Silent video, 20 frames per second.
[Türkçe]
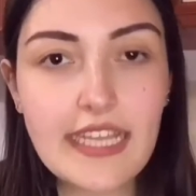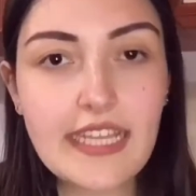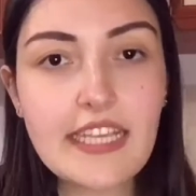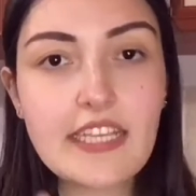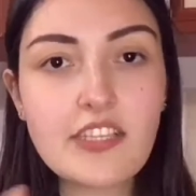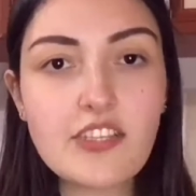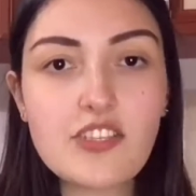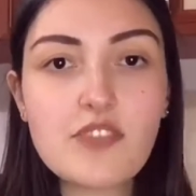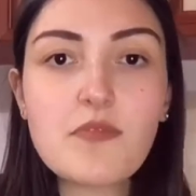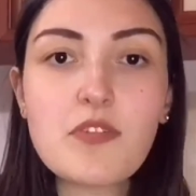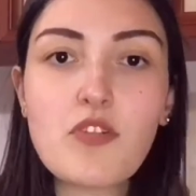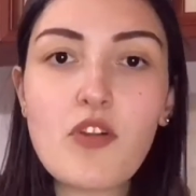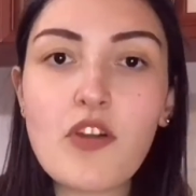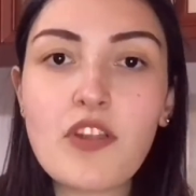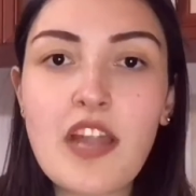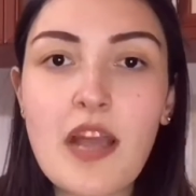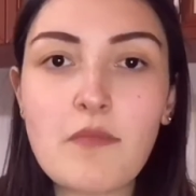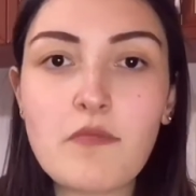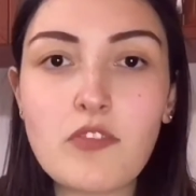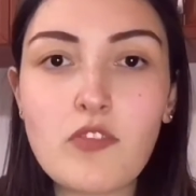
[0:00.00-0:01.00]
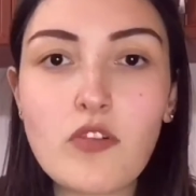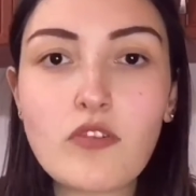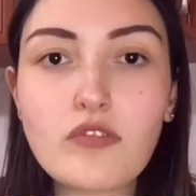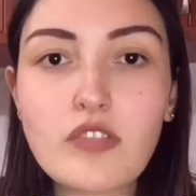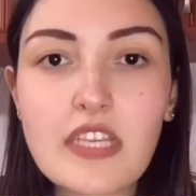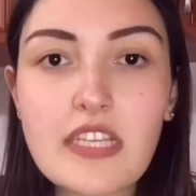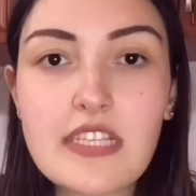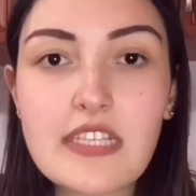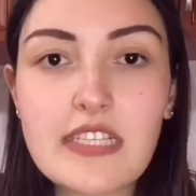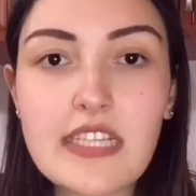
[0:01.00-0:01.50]
İkinci bir önemli
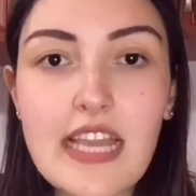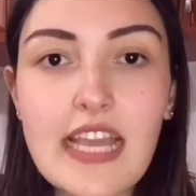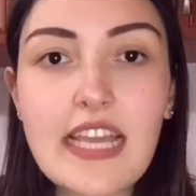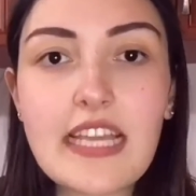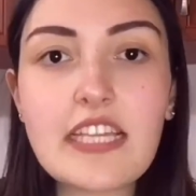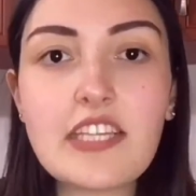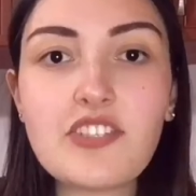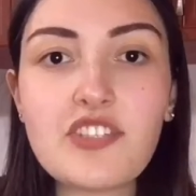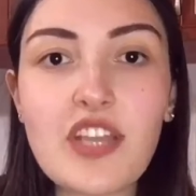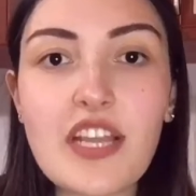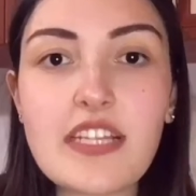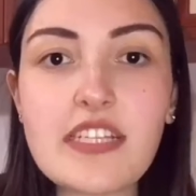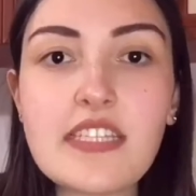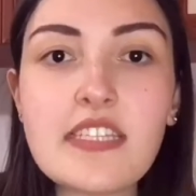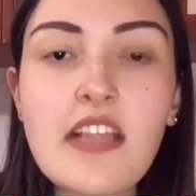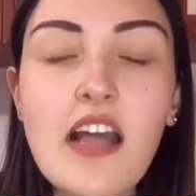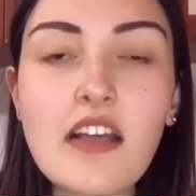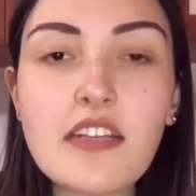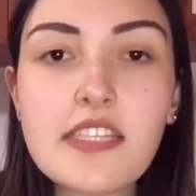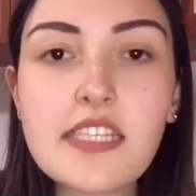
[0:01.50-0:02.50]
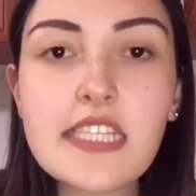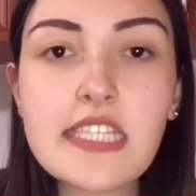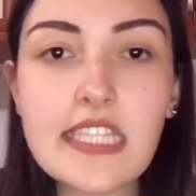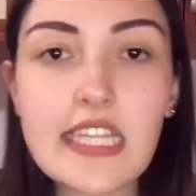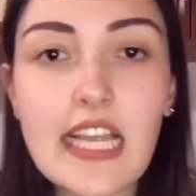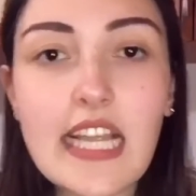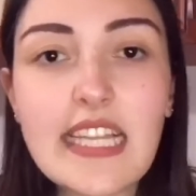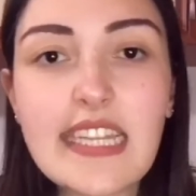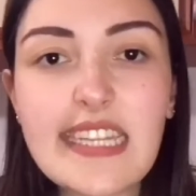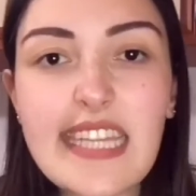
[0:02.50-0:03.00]
nokta ise içerisine
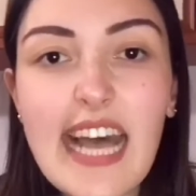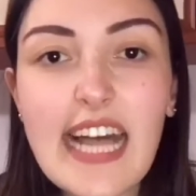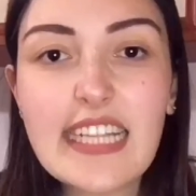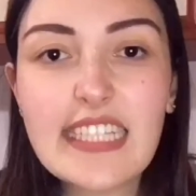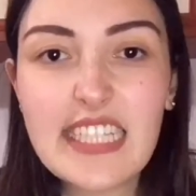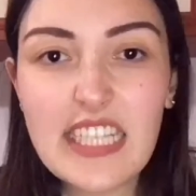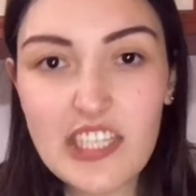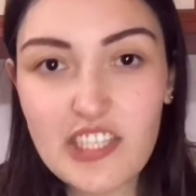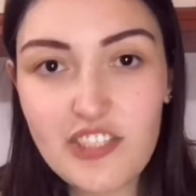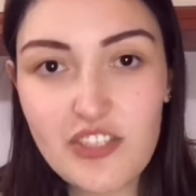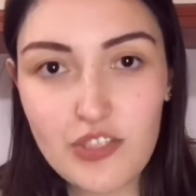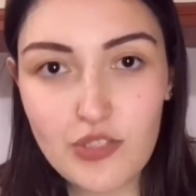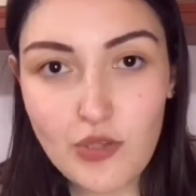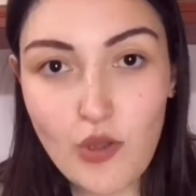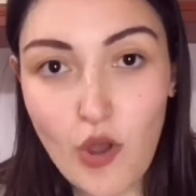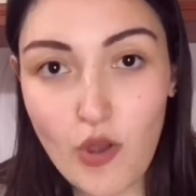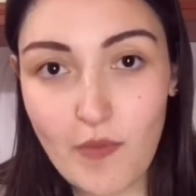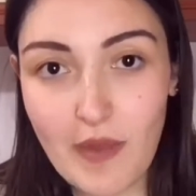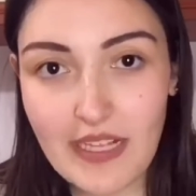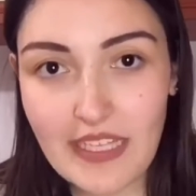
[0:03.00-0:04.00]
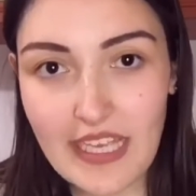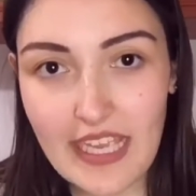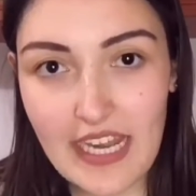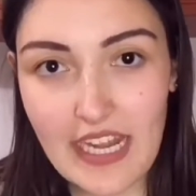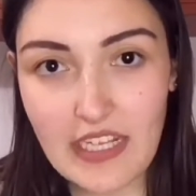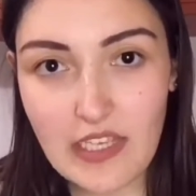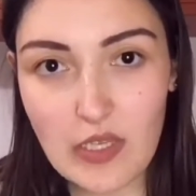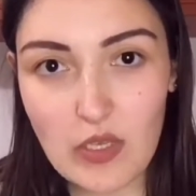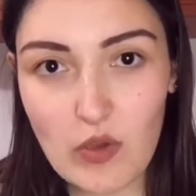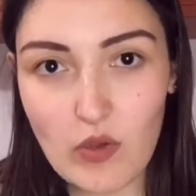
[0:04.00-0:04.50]
aslında dal kişniş koymak
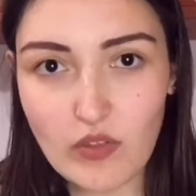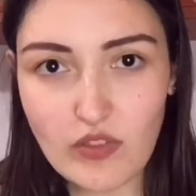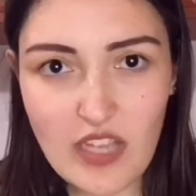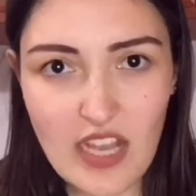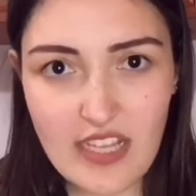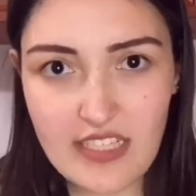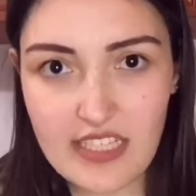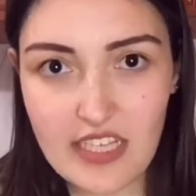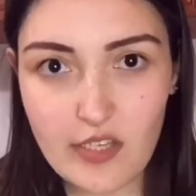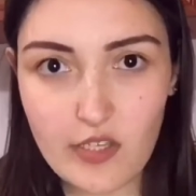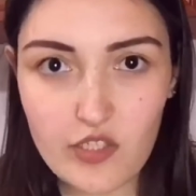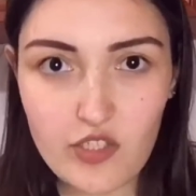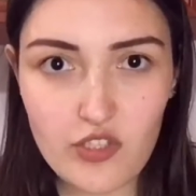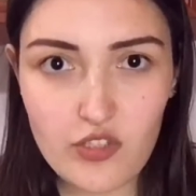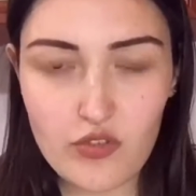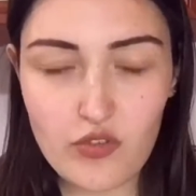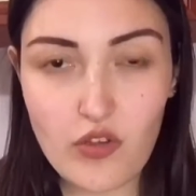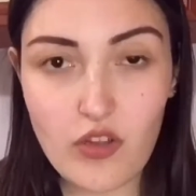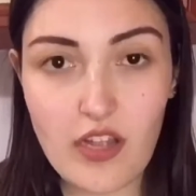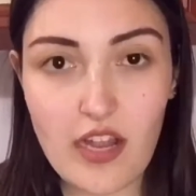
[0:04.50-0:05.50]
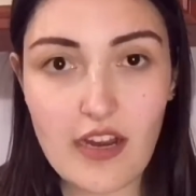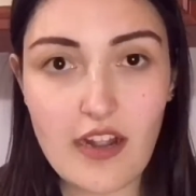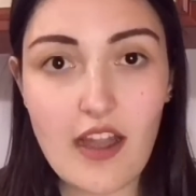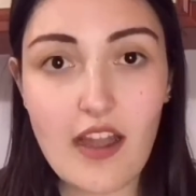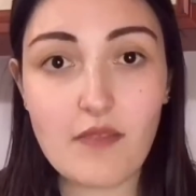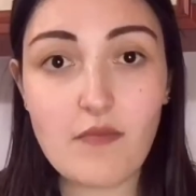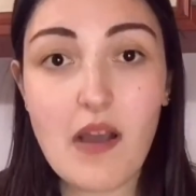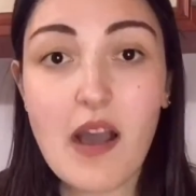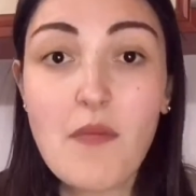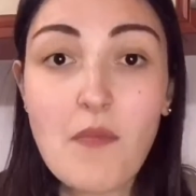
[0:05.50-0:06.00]
gerekiyor. Taze kişniş diyorlar
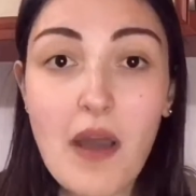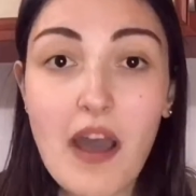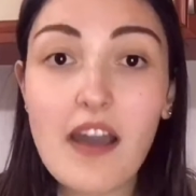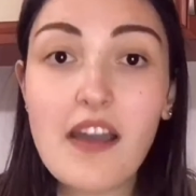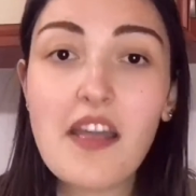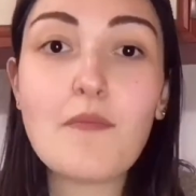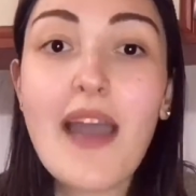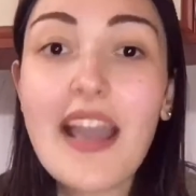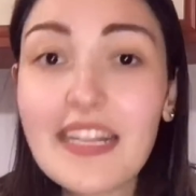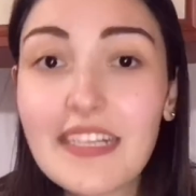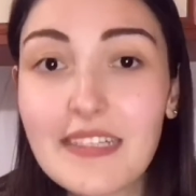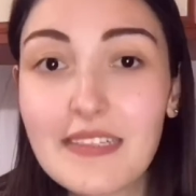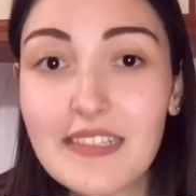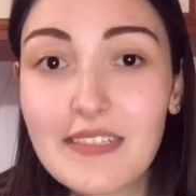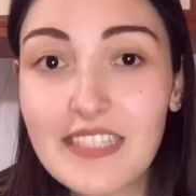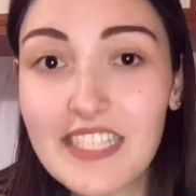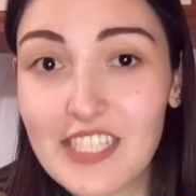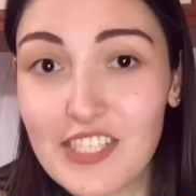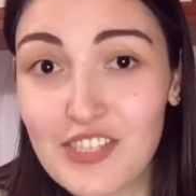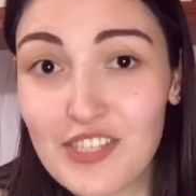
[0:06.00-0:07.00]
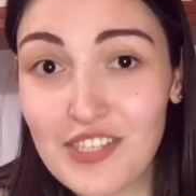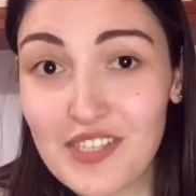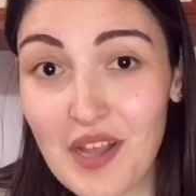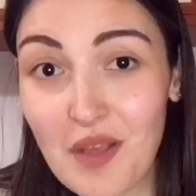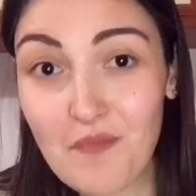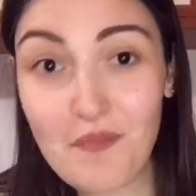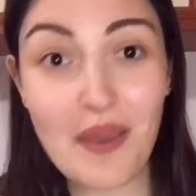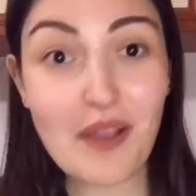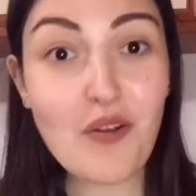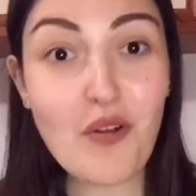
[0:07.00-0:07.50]
galiba ama ben
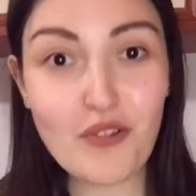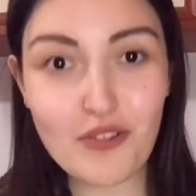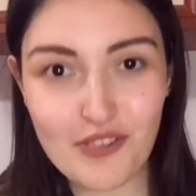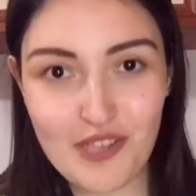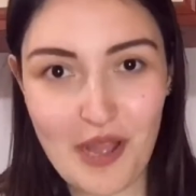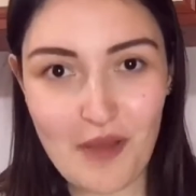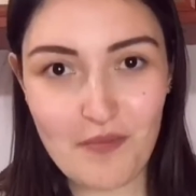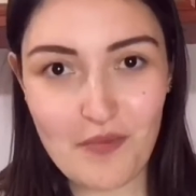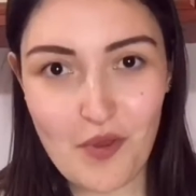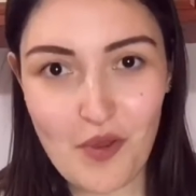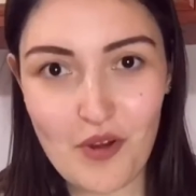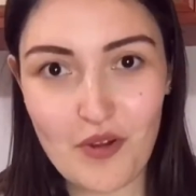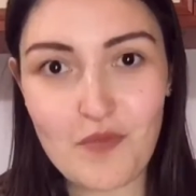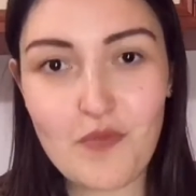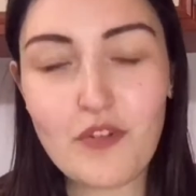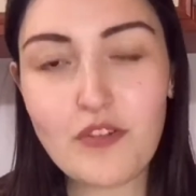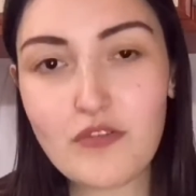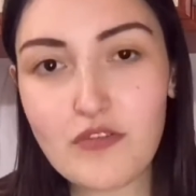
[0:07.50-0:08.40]
kişnişten pek hoşlanmıyorum.